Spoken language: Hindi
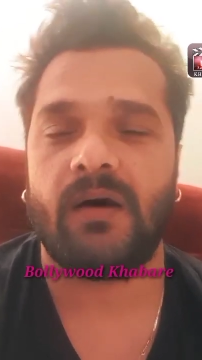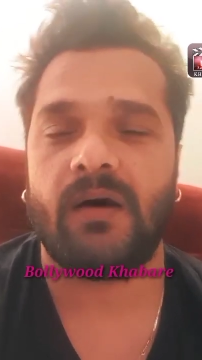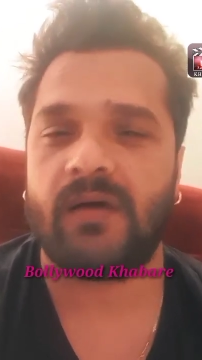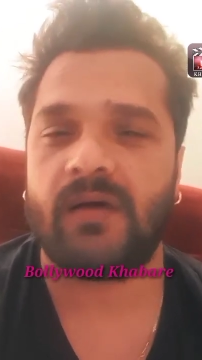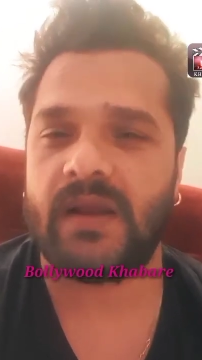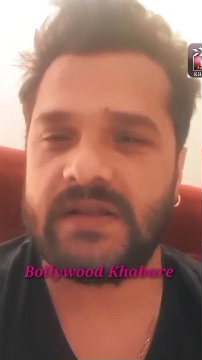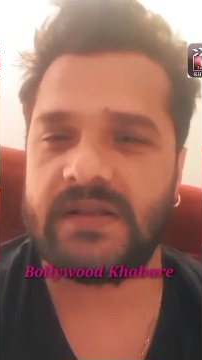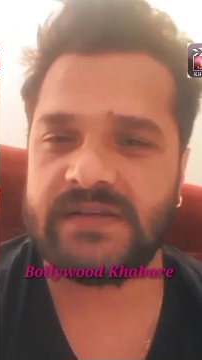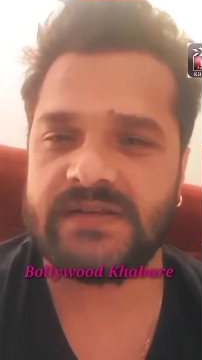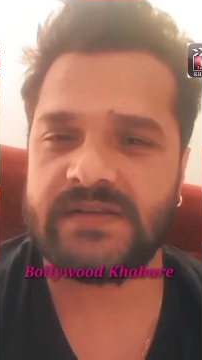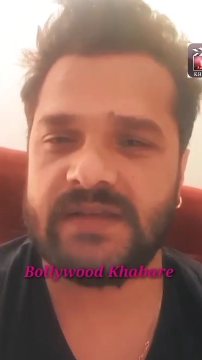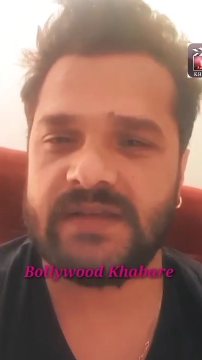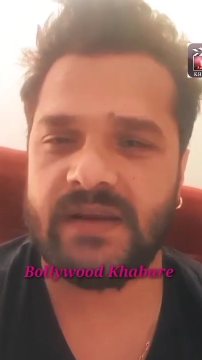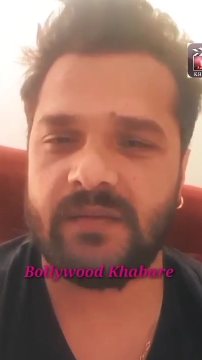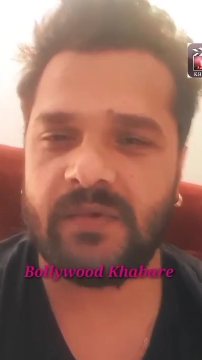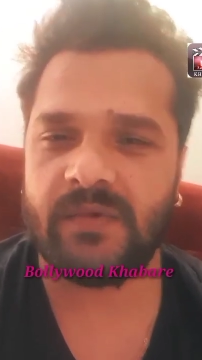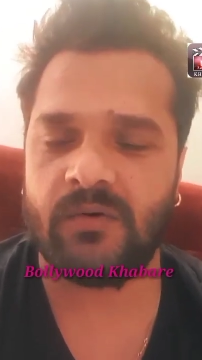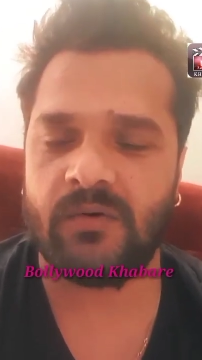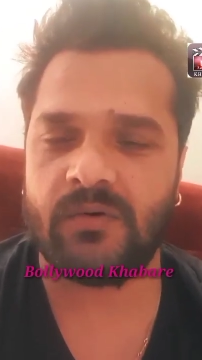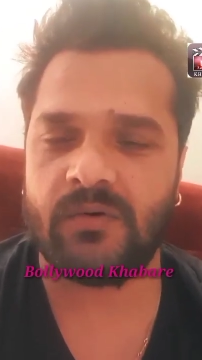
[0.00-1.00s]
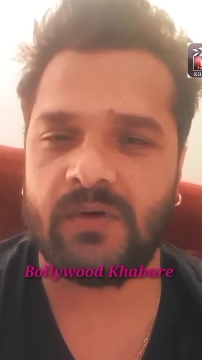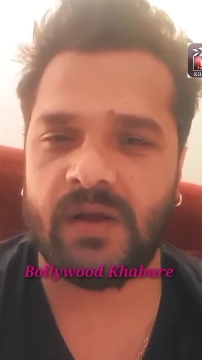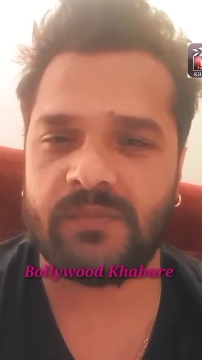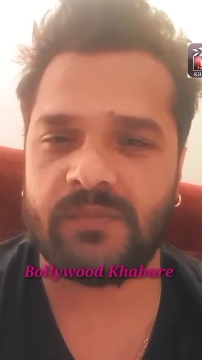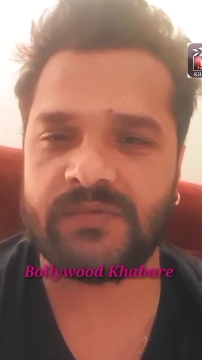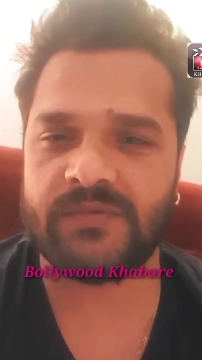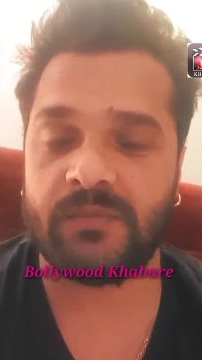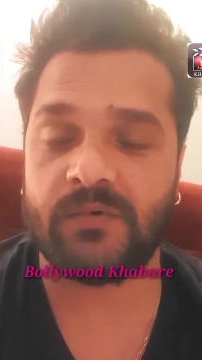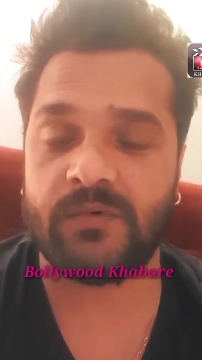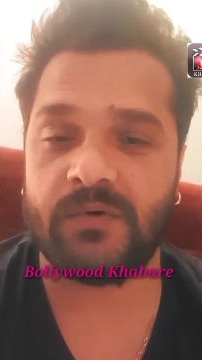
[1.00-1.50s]
और ऐसी सिनेमाओं को आप
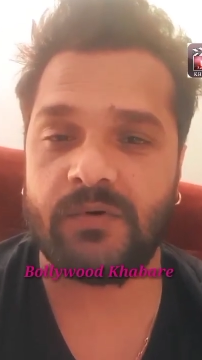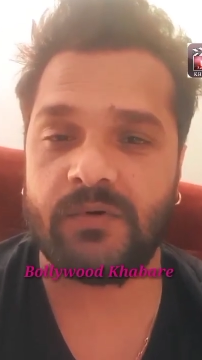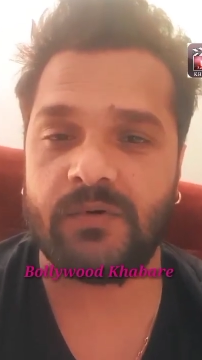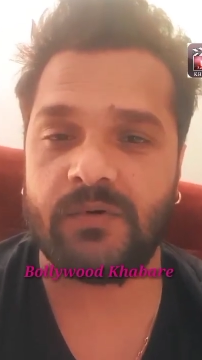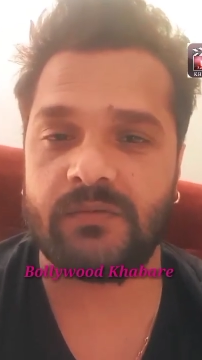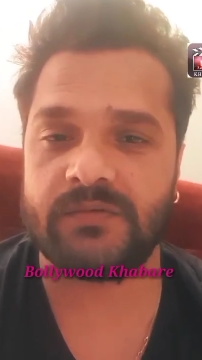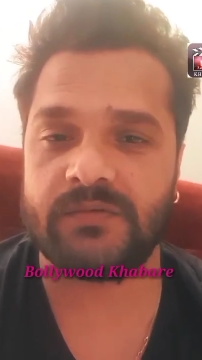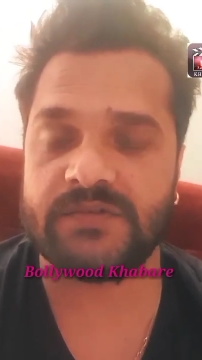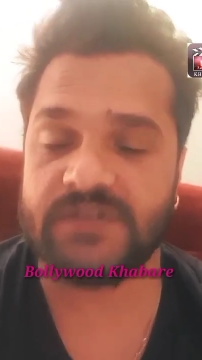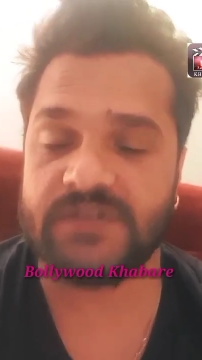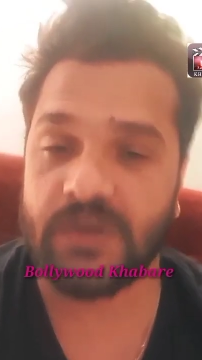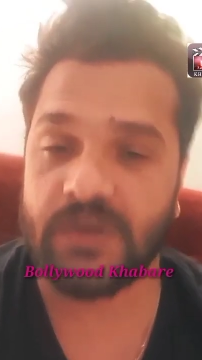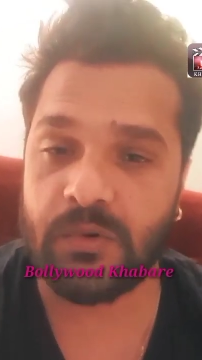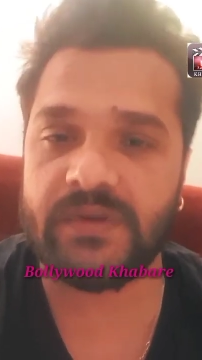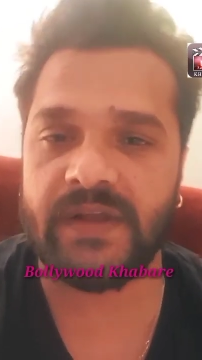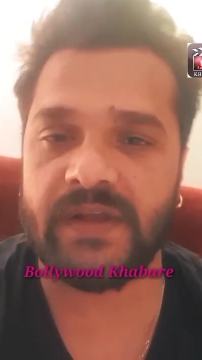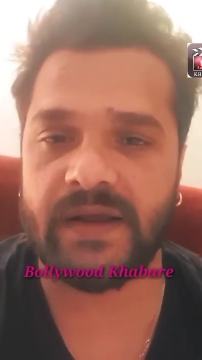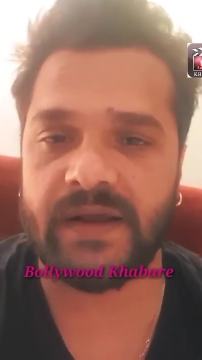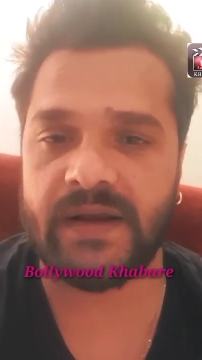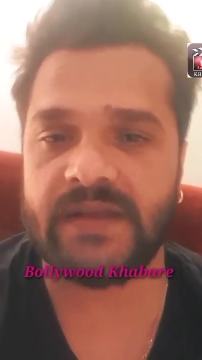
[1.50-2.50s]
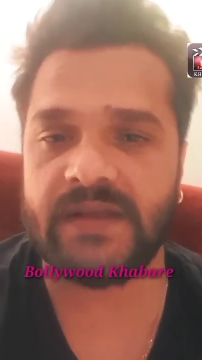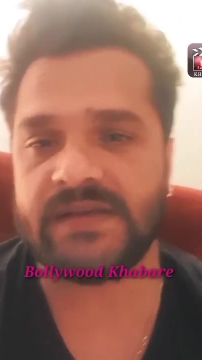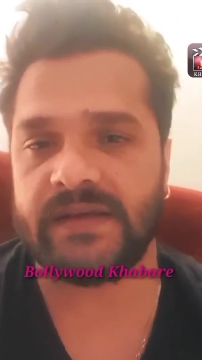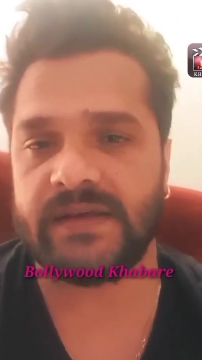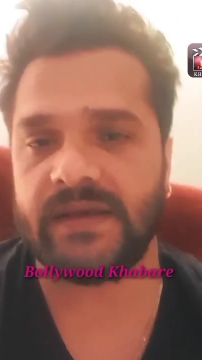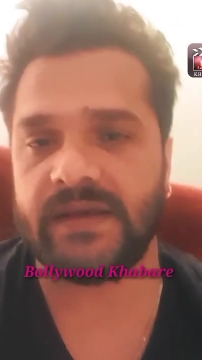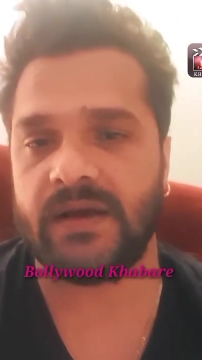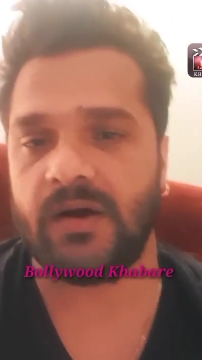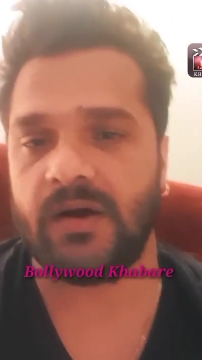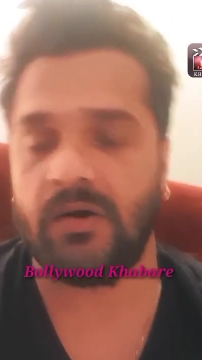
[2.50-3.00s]
सबको ज़रूर देखना
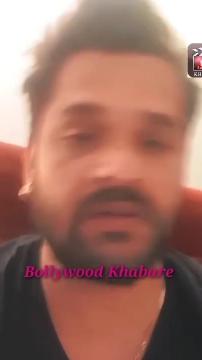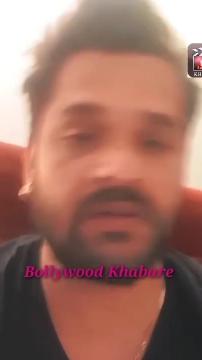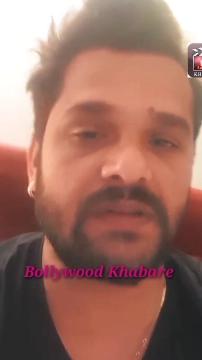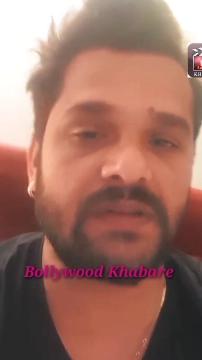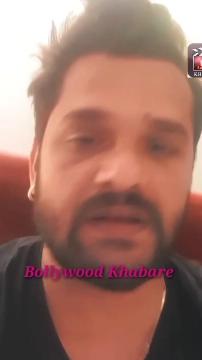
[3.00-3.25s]
चाहिए हॉल